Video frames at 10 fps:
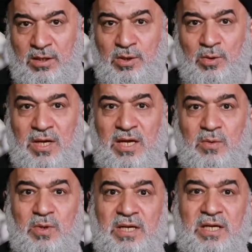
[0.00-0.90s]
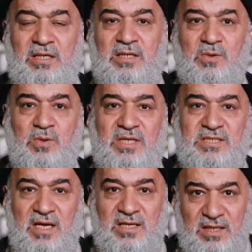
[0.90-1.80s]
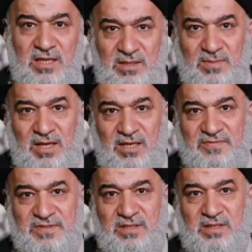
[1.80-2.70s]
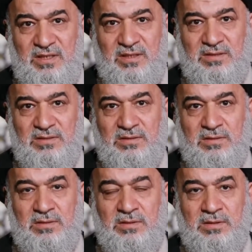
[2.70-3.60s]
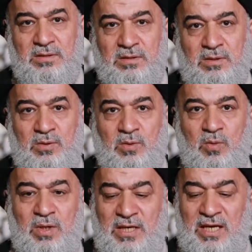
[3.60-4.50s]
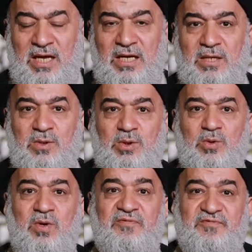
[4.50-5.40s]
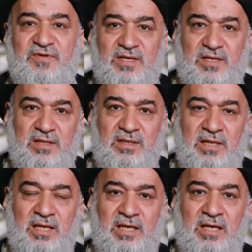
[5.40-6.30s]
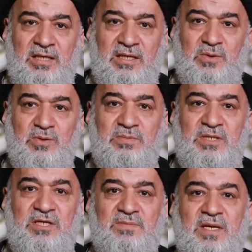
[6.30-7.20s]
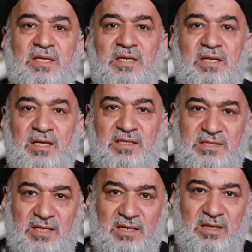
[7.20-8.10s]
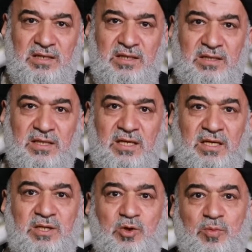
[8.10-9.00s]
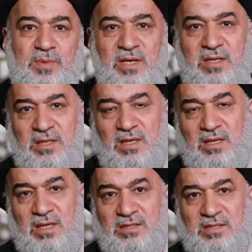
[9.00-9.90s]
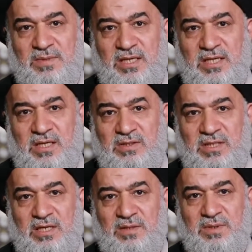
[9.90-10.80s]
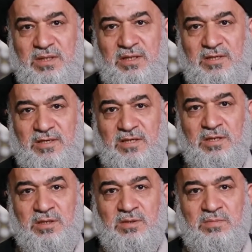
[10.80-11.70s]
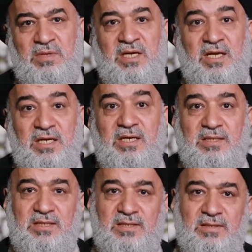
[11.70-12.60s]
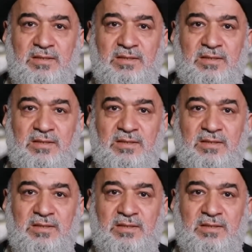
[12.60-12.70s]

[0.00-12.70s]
يحاول ان يكون صادقا مع نفسه ولعله يوفق الى ان يكون من عباد الله الصالحين الذي يباهي الله تبارك وتعالى به ملائكته